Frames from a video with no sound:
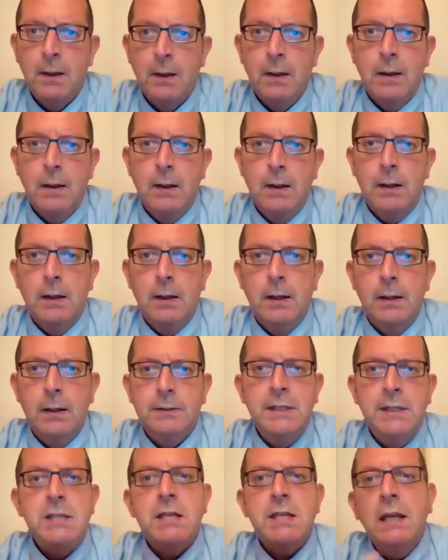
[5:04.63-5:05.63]
Eh,
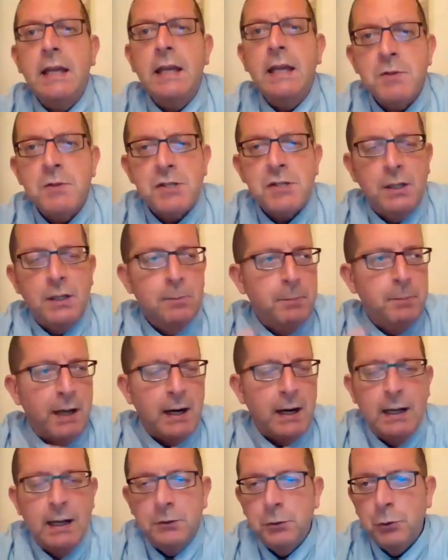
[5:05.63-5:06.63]
dice l'INPS,
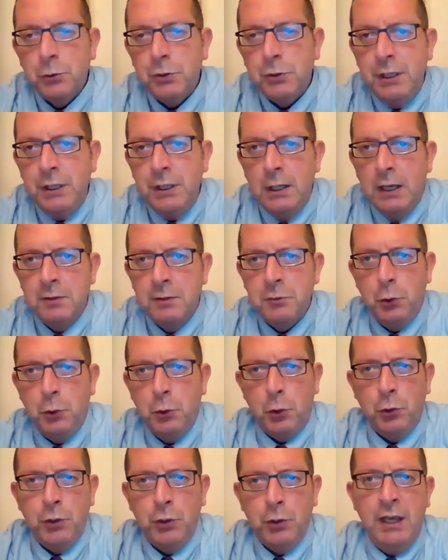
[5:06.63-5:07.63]
parlando di
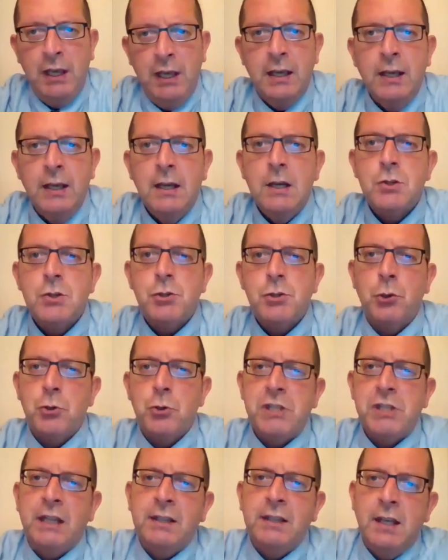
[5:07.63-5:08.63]
lavoro, che sono
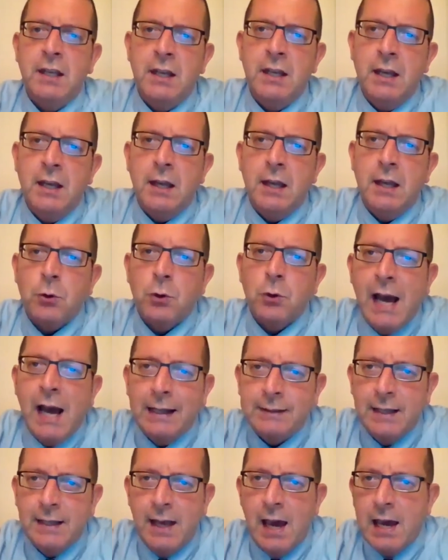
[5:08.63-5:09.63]
state
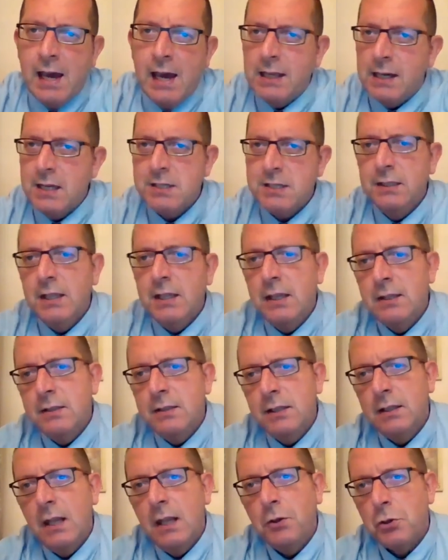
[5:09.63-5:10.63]
erogate ai
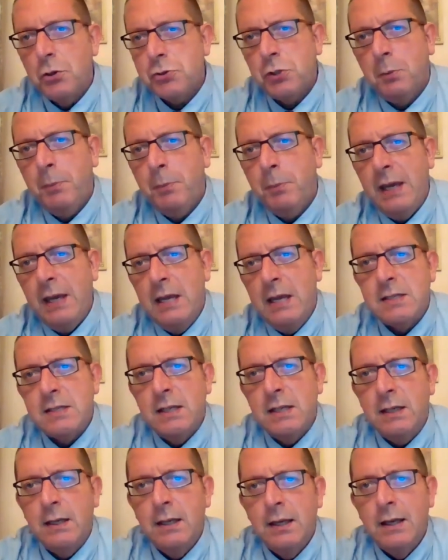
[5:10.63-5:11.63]
residenti del nostro
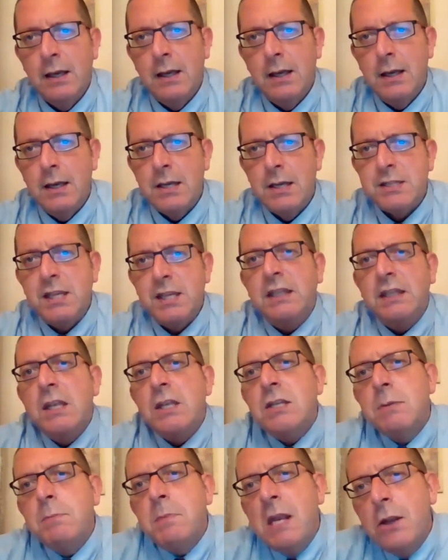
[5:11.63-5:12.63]
paese
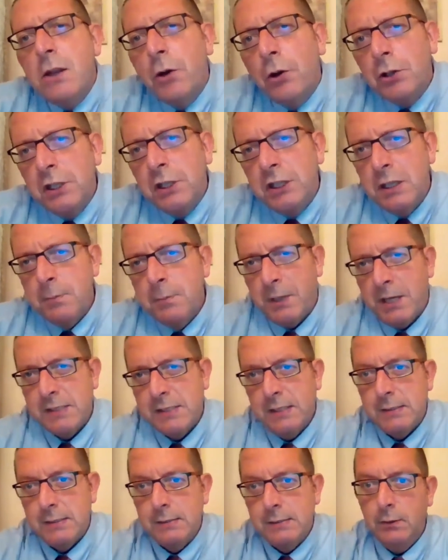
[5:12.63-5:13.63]
16 milioni di
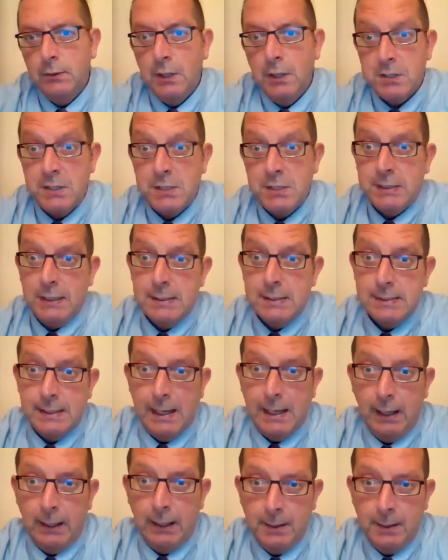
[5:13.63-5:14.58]
prestazioni assistenziali.